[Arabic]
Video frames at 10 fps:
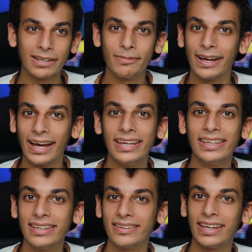شبه
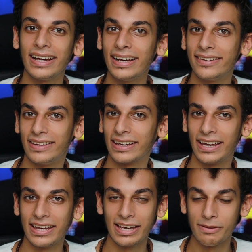اي ساعة
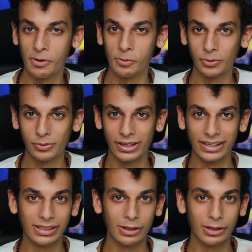ذكية موجودة